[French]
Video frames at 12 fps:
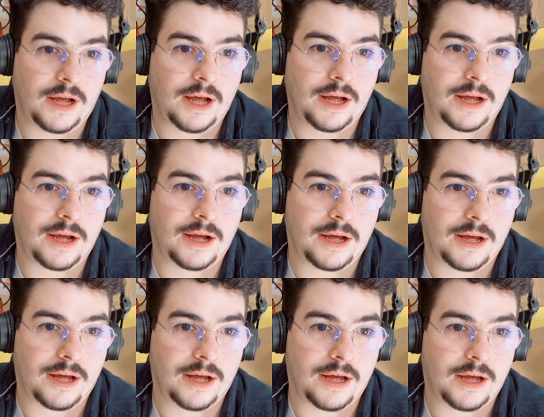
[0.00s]

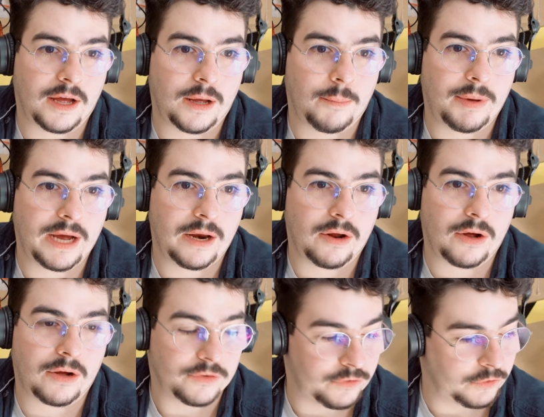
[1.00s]
Ah, bah
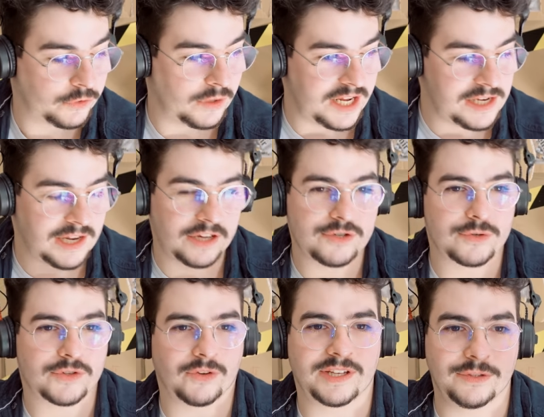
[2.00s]
alors, ce soleil là, je
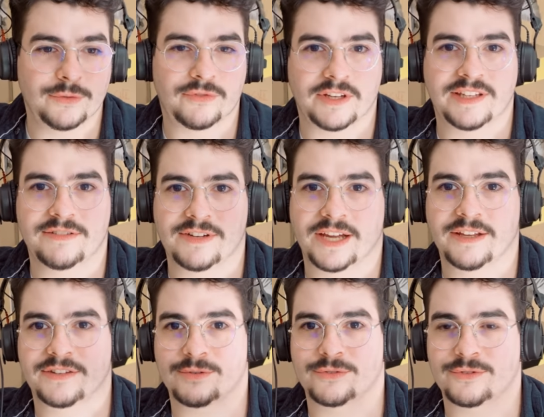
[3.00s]
sens qu'il nous fait des
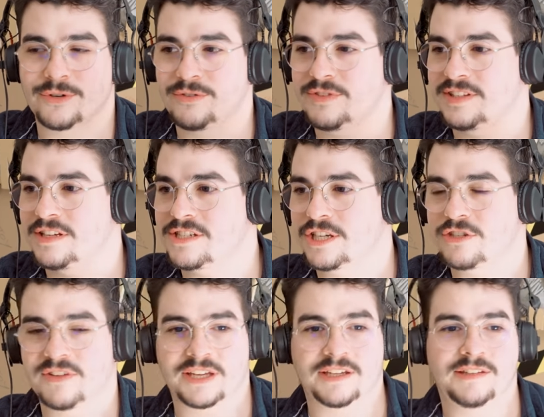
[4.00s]
variations sur le visage et que je
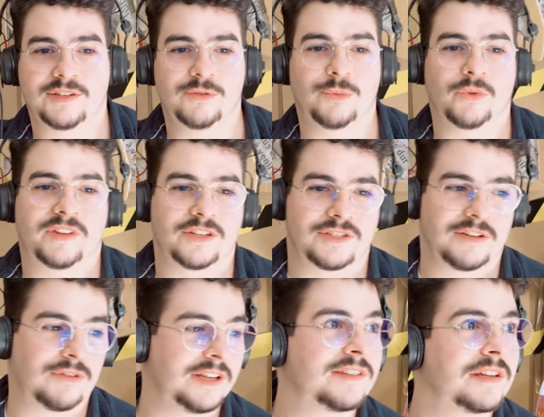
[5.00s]
vais regretter au montage
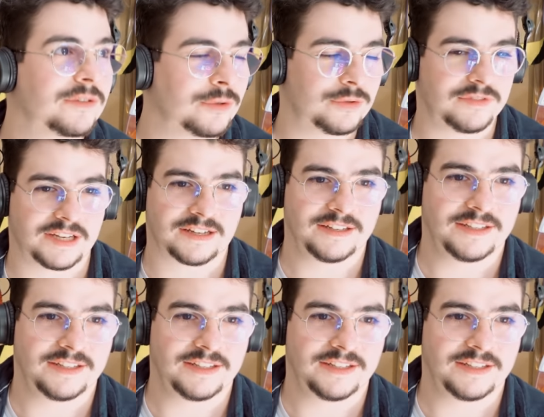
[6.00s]
d'avoir laissé le truc ouvert.